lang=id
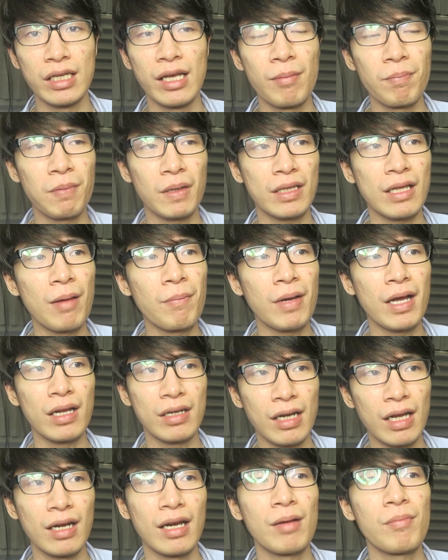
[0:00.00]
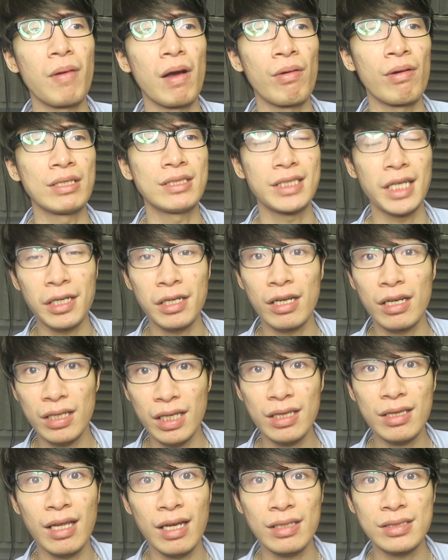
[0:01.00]
Yang pertama adalah bahwa channel
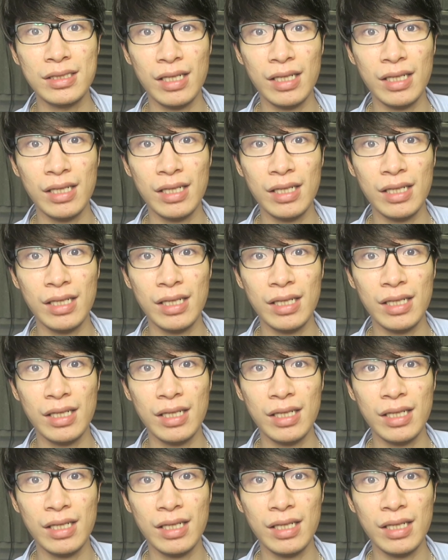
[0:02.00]
kita